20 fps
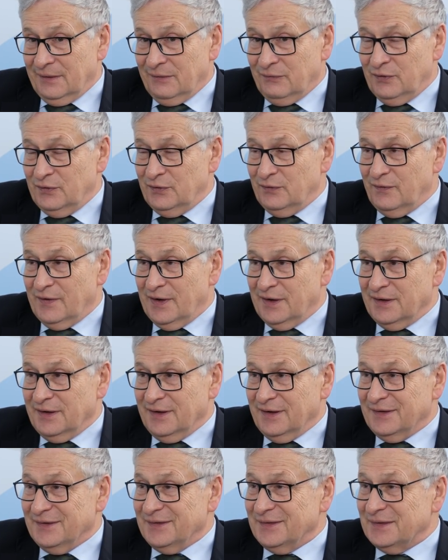
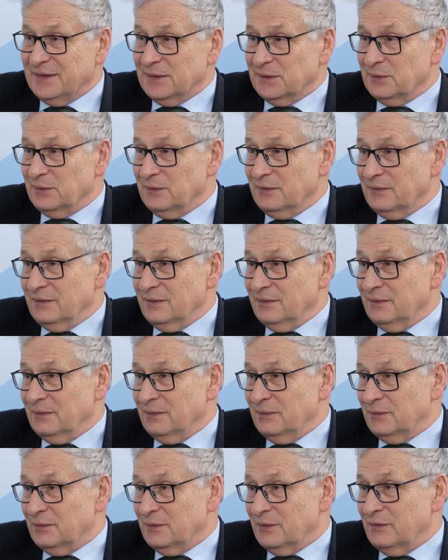wyzwanie. No, tak
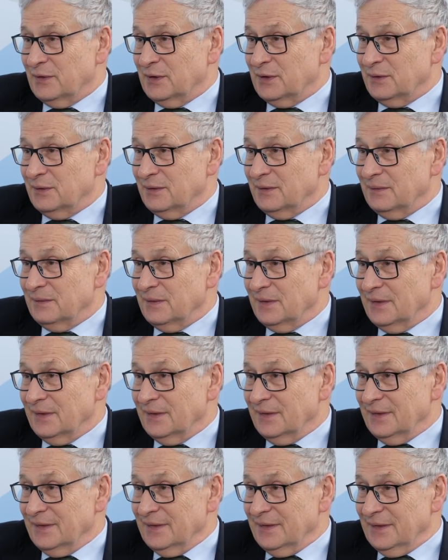człowiek
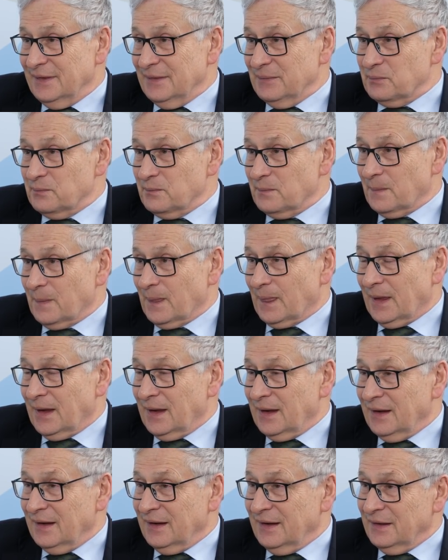
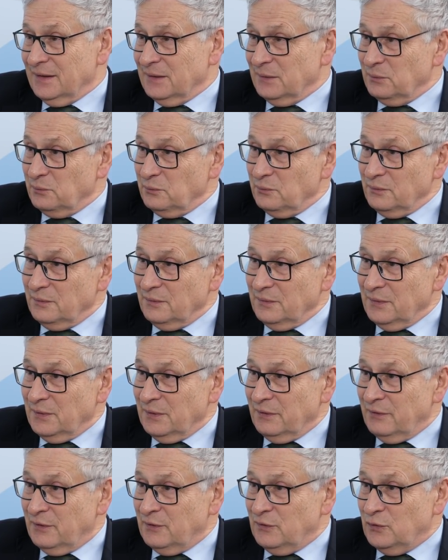E,
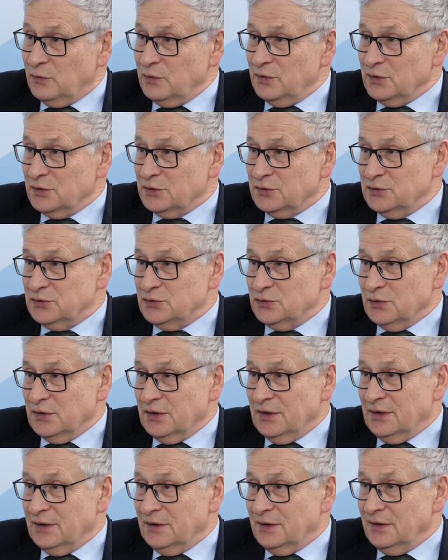no, decyduje o życiu
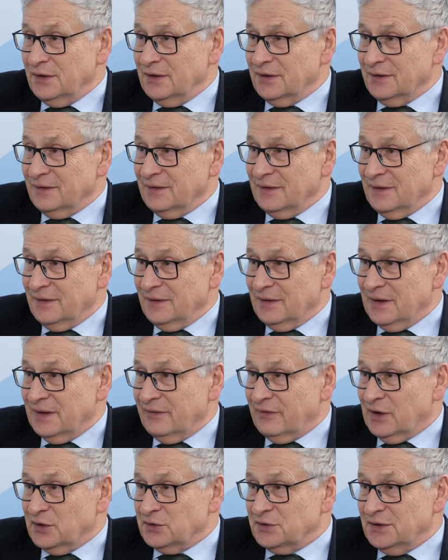innych,
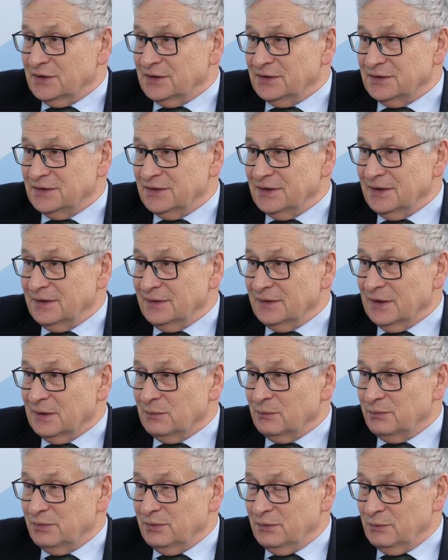naraża mhm. się,
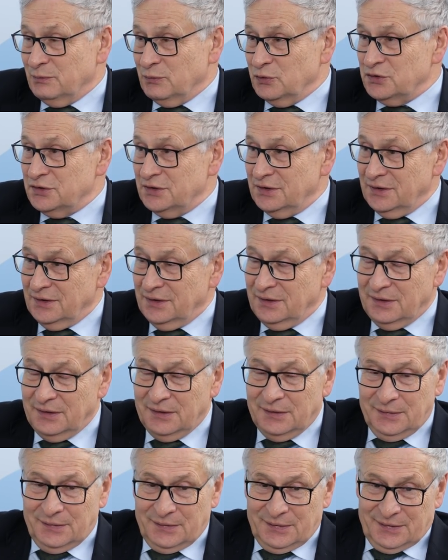tak, musi
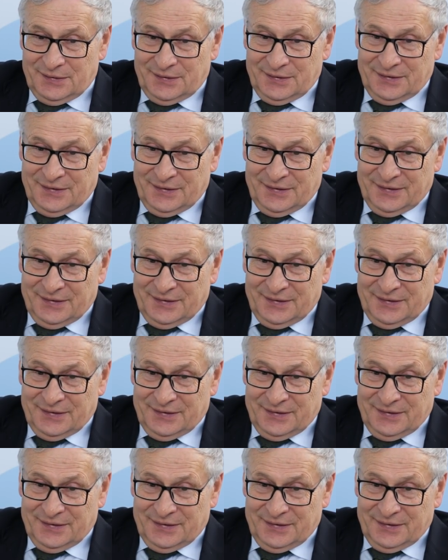e,